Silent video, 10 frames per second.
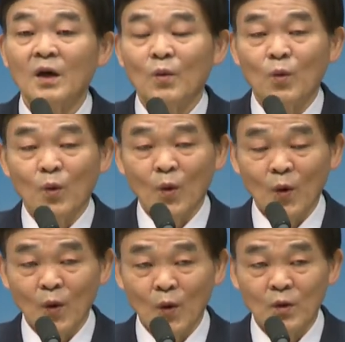
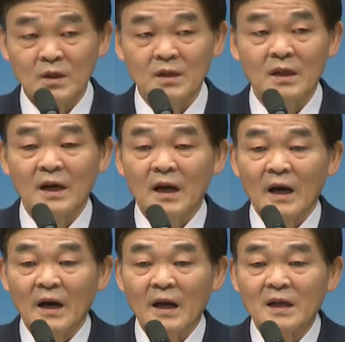오직
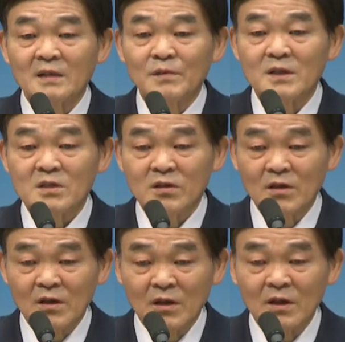하나님의
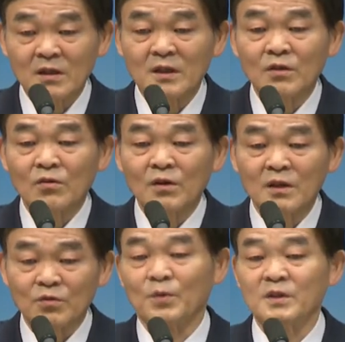성령으로
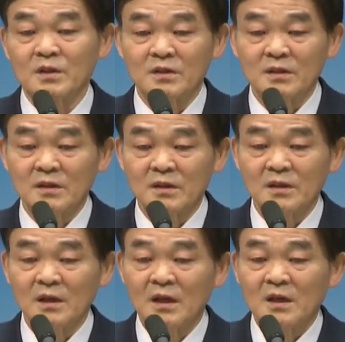이걸 보이셨으니